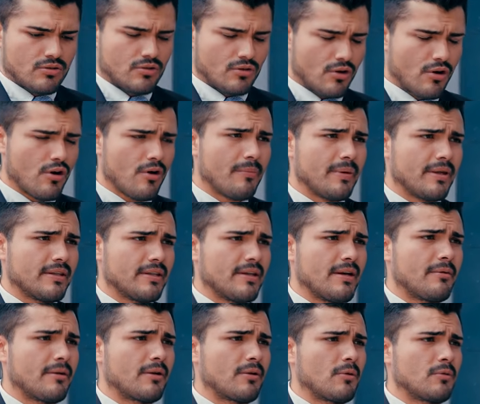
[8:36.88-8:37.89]
Yo pedí
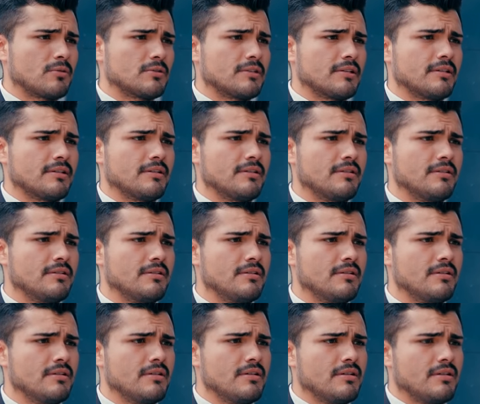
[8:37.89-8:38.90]
hablar con usted.
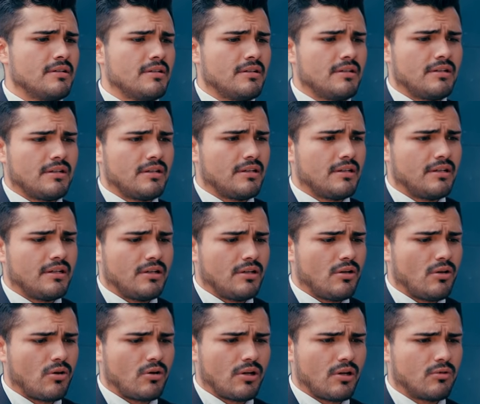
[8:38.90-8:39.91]
Y
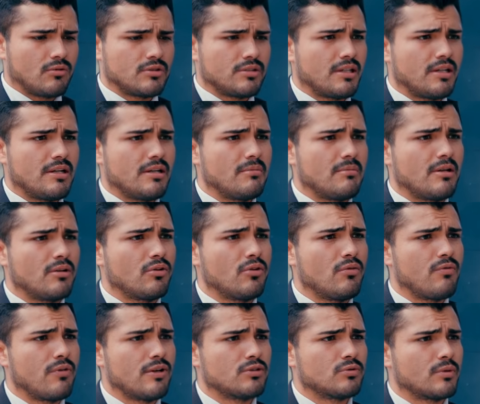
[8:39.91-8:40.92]
lo que usted
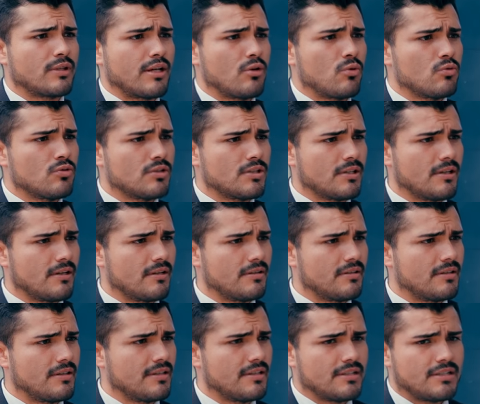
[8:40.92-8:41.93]
mandó fue su renuncia,
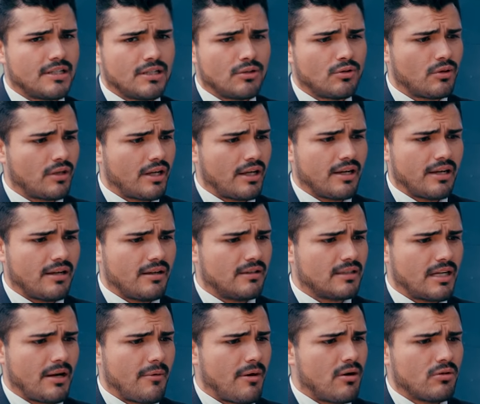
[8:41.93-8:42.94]
y diciendo que el
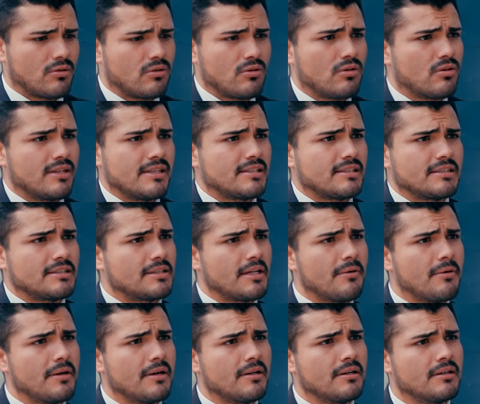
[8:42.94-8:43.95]
trabajo no lo
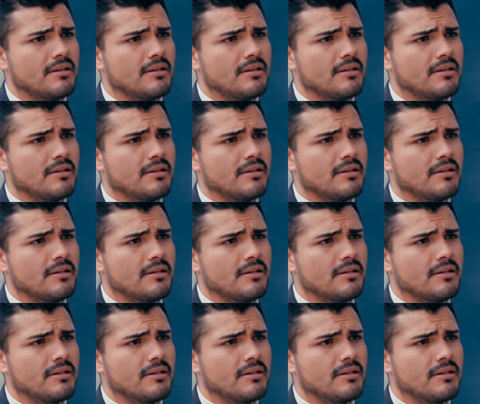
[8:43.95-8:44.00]
necesitaba.